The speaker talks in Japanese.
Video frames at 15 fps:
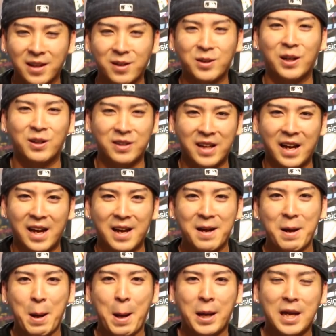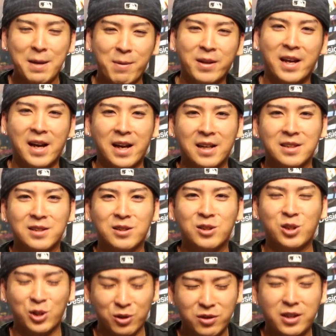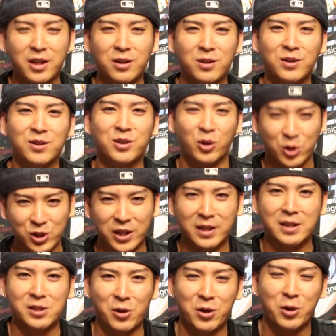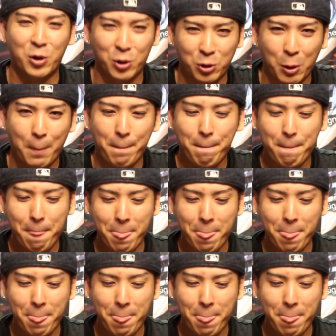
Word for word: 全くなくて、今ね、作ってる途中なんですよ、いろいろと。